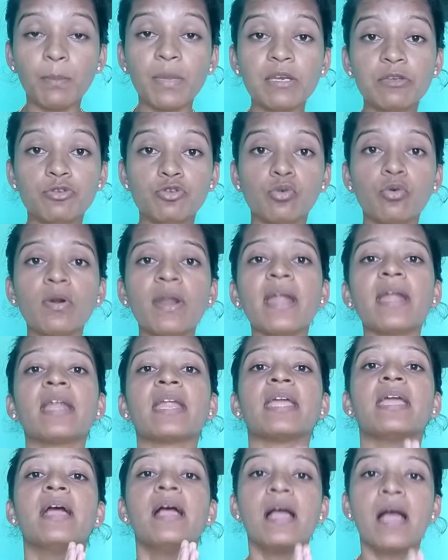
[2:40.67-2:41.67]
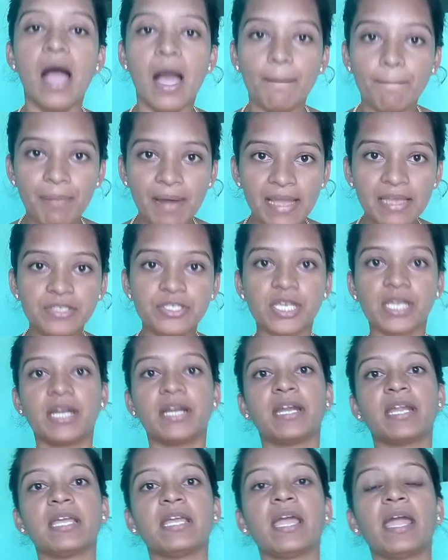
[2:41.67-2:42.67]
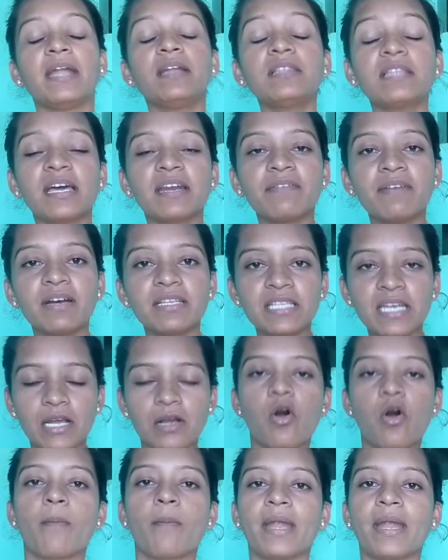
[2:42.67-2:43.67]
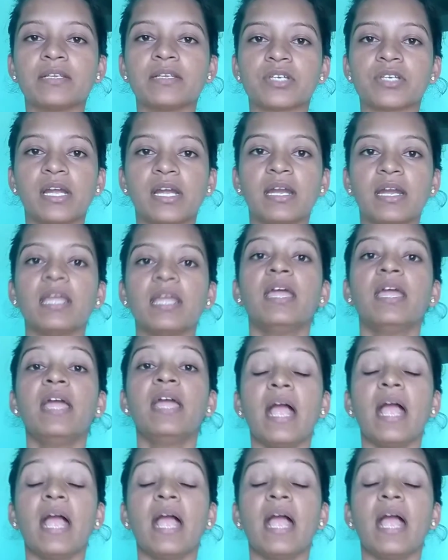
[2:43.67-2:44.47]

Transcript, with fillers: మీరు చూడండి అప్లై చేయండి అండ్ తర్వాత నాకు కామెంట్ చేయండి